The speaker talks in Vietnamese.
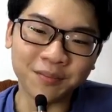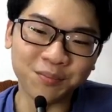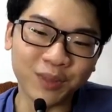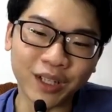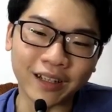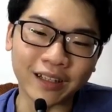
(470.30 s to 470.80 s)

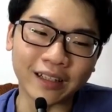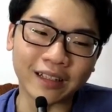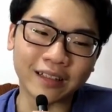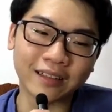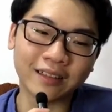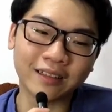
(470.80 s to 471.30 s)
mình
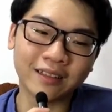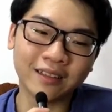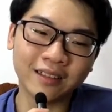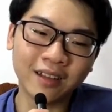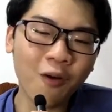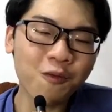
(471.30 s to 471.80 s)

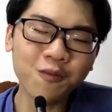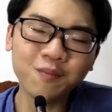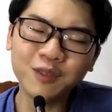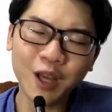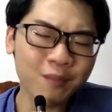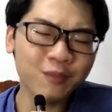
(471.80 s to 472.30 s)

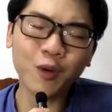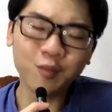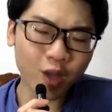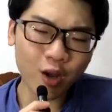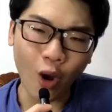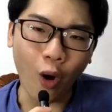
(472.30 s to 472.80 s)
không nghiêm túc
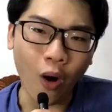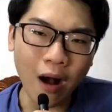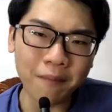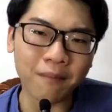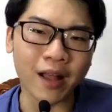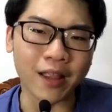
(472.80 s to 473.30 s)
tới độ
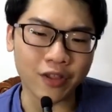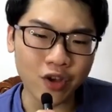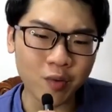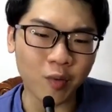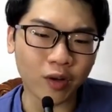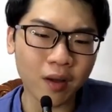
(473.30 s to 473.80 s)
mà như
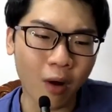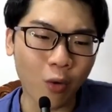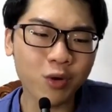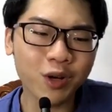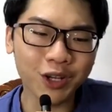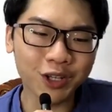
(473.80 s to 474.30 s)
một cái mẫu
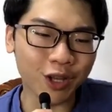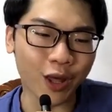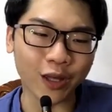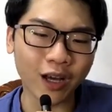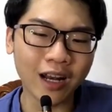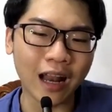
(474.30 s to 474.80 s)
kinh
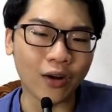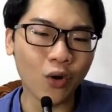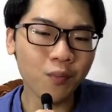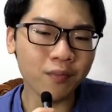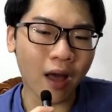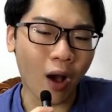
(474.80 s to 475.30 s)
điển là
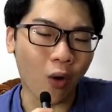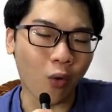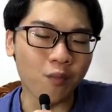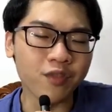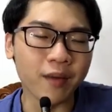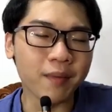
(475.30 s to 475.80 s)
lúc nào
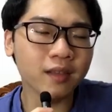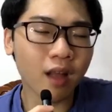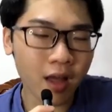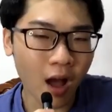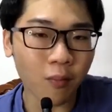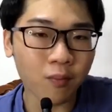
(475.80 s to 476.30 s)
cũng chỉ biết
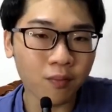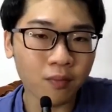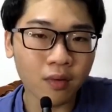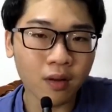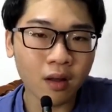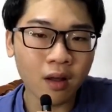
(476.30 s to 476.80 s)
tới học
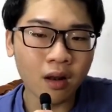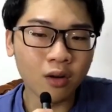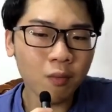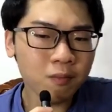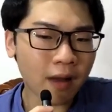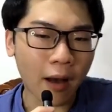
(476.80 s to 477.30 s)

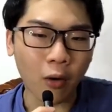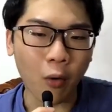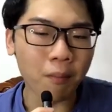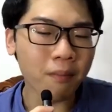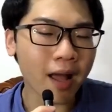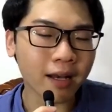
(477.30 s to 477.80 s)
lúc nào
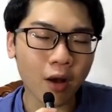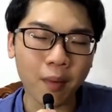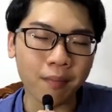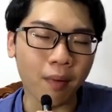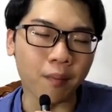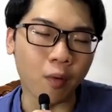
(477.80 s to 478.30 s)
cũng mang theo
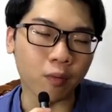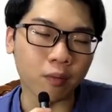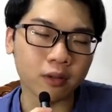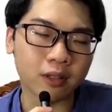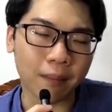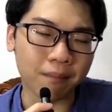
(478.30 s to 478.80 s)
bên mình một
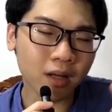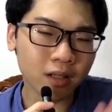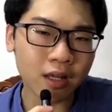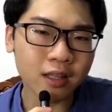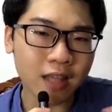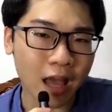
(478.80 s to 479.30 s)
cặp mắt
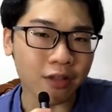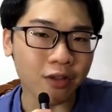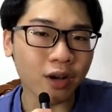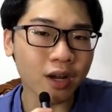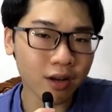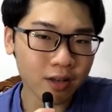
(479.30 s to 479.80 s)
kiến dày như
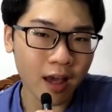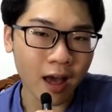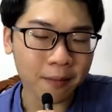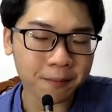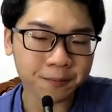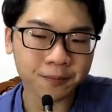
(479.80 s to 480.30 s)
cái đít chai